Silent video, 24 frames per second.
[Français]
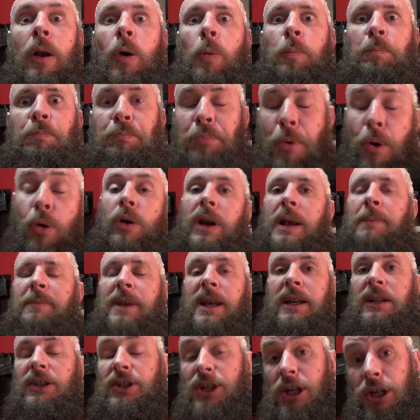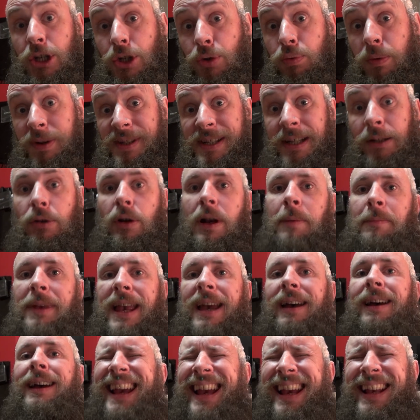Alors pour la bière, j'ai choisi de la
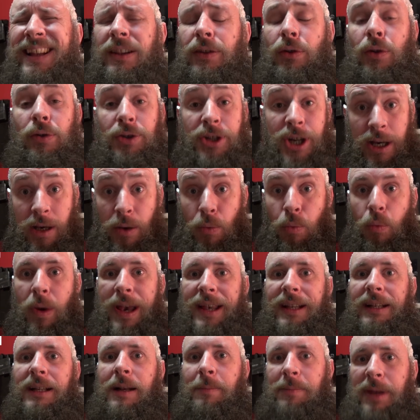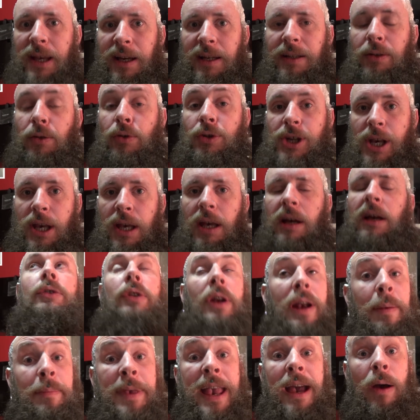bière étrangère. Ouais, de la bière étrangère,
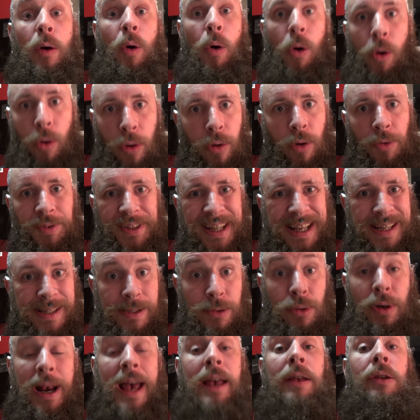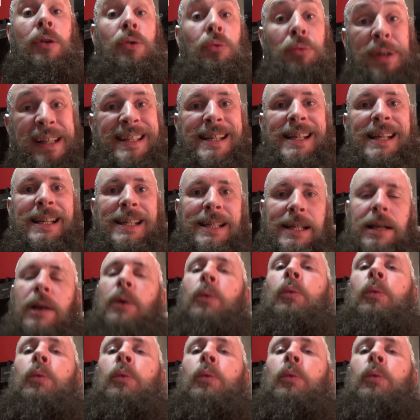de la bière hollandaise, de la 8-6.